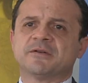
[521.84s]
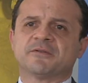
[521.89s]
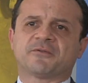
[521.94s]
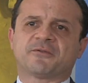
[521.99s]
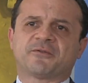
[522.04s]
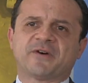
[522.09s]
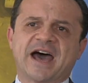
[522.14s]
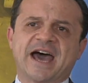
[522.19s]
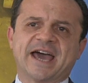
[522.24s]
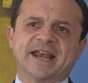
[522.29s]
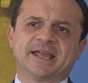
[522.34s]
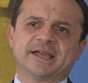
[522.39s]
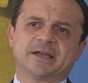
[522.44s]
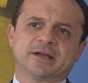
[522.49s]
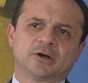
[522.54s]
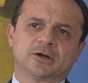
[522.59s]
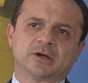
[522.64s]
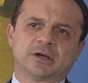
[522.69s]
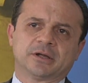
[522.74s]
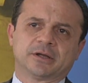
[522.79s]
fare
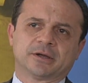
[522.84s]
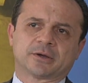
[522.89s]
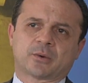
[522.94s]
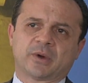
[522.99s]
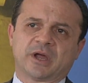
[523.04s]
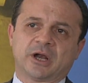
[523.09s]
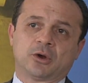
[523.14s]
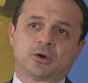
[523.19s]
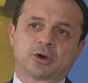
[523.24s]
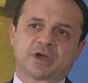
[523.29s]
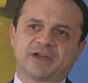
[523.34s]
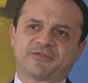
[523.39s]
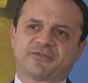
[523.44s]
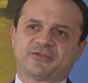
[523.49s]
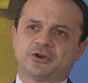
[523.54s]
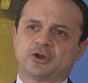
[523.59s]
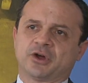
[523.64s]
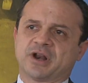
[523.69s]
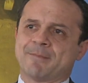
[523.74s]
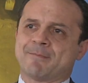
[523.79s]
eh, quello che
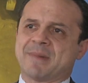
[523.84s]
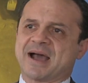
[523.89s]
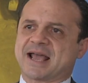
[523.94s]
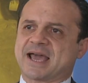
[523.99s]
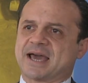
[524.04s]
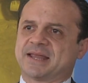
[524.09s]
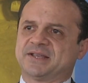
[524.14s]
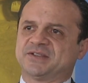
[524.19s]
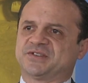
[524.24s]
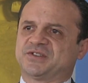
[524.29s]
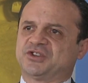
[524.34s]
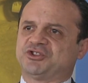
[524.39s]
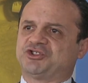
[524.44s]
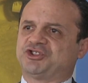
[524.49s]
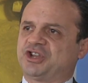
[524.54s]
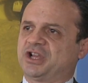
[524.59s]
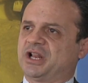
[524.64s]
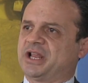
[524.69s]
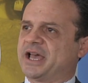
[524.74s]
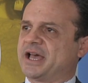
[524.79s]
finora è mancato in
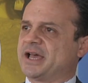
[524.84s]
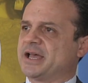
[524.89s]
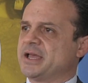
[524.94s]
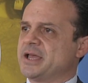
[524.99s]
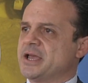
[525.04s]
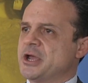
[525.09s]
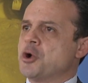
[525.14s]
Sicilia,